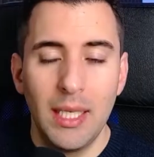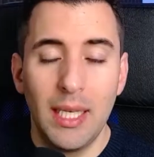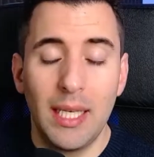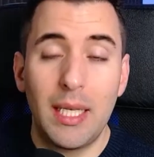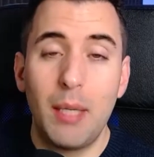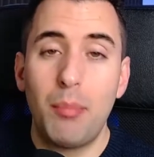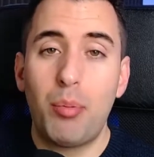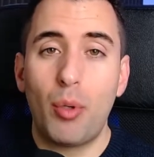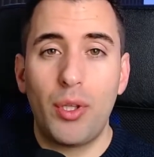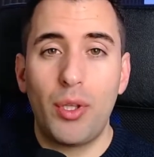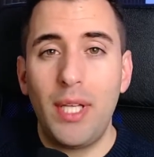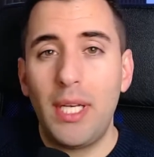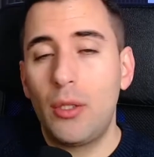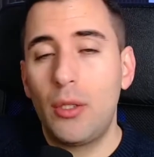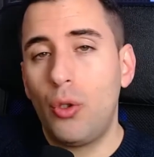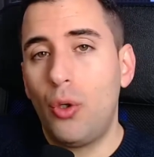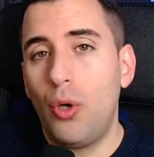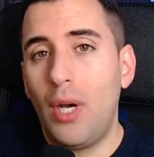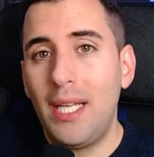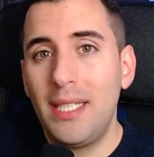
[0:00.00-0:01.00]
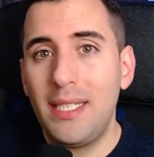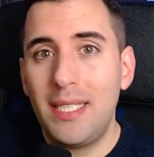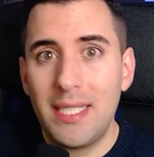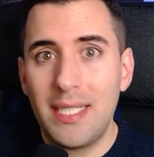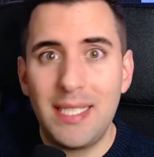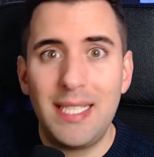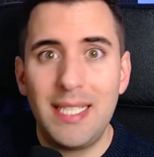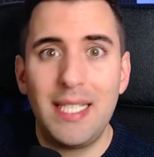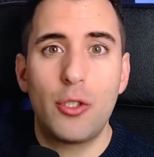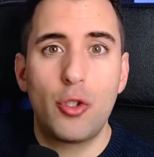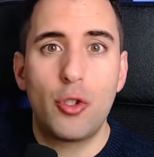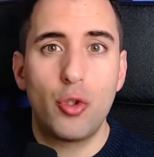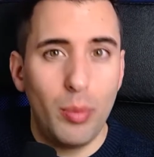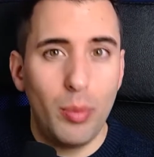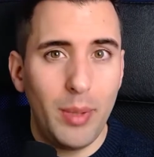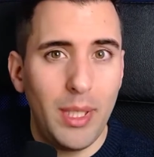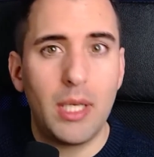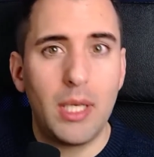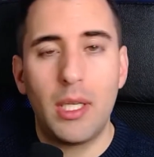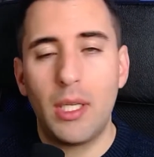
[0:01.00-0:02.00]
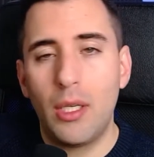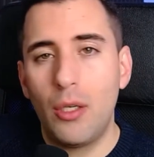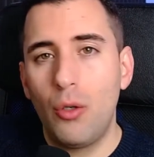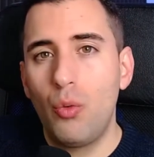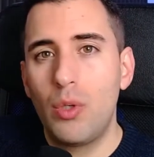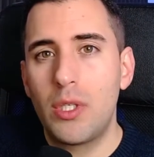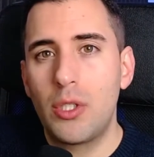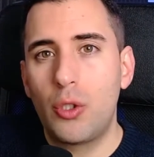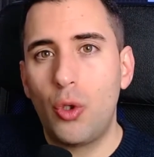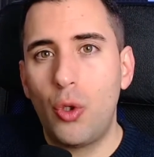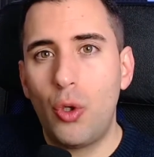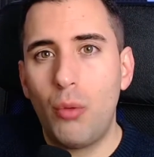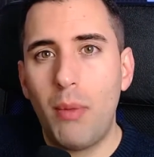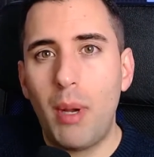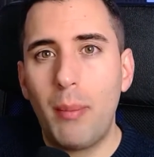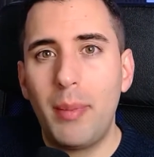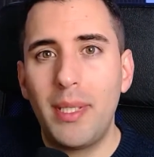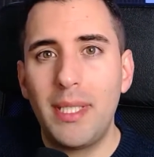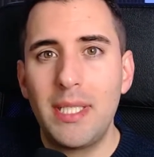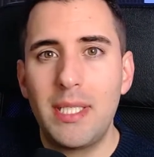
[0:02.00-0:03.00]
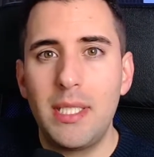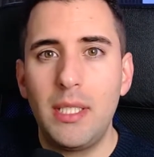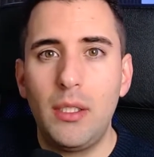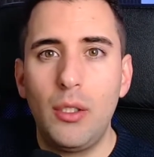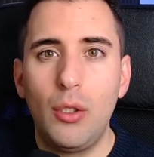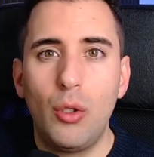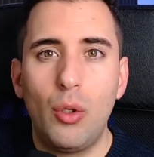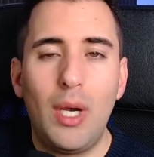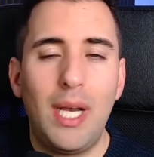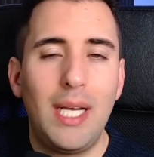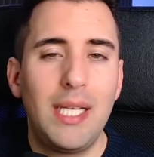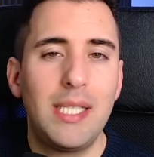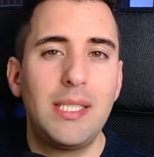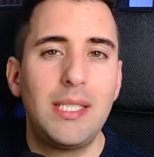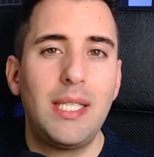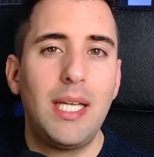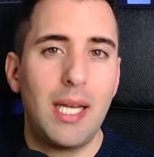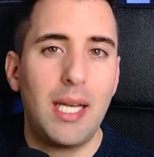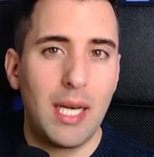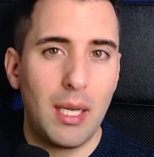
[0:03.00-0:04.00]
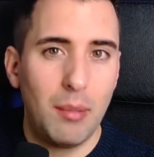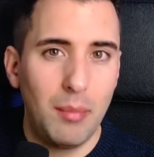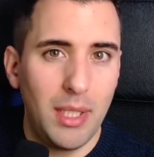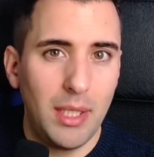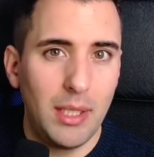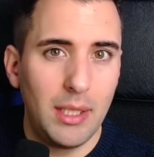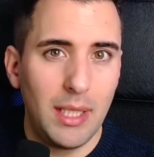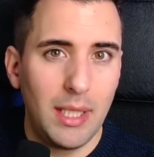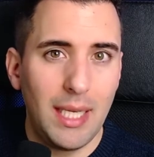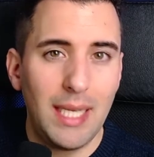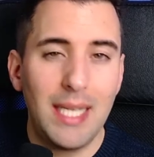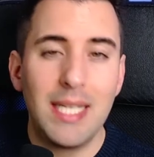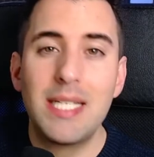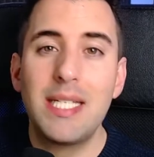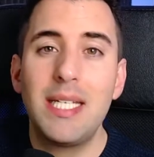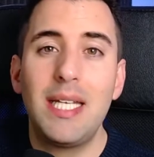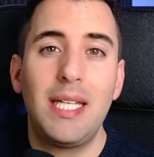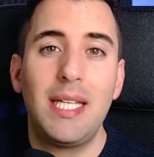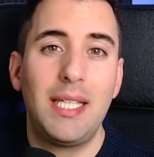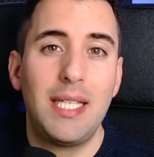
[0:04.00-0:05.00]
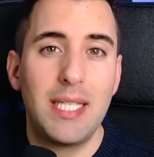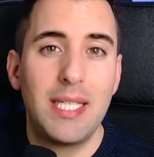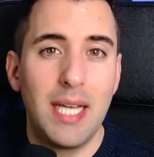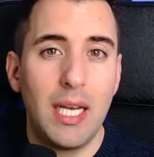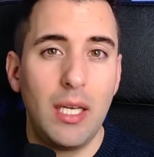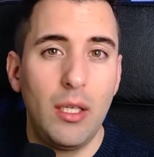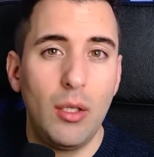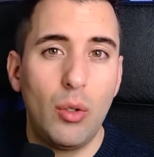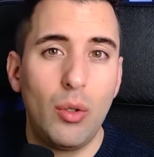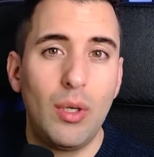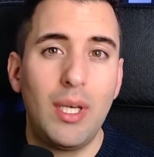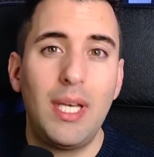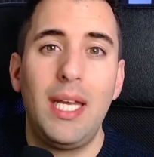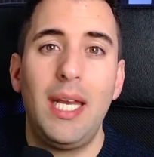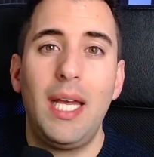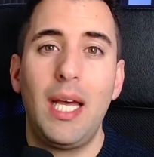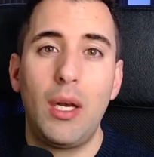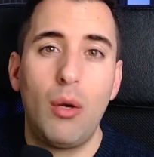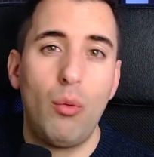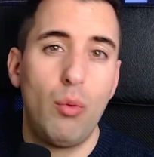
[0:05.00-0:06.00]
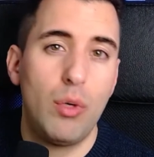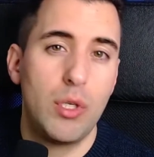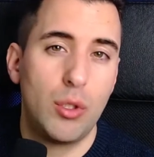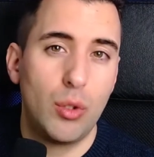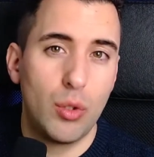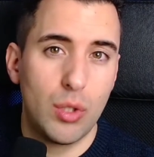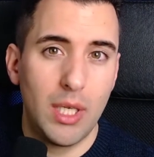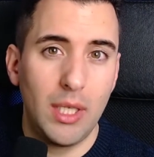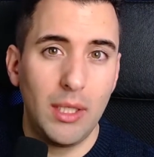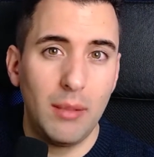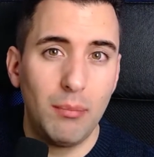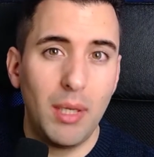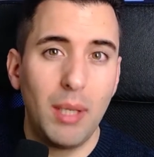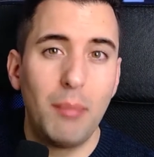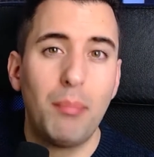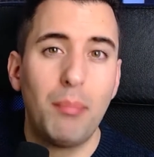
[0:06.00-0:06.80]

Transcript: Que por cierto, antes de subir nuestro mapa de sitio a esta herramienta es necesario crear nuestro sitemap